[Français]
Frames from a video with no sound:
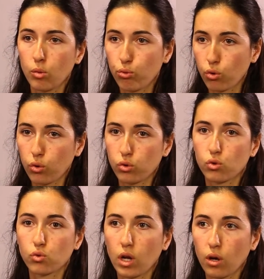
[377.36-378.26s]
pour que ce
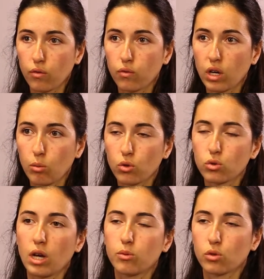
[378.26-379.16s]
soit vraiment
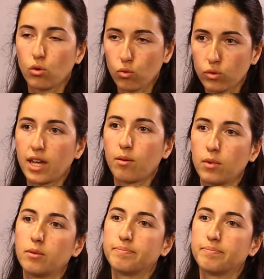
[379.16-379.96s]
durable sur le long terme.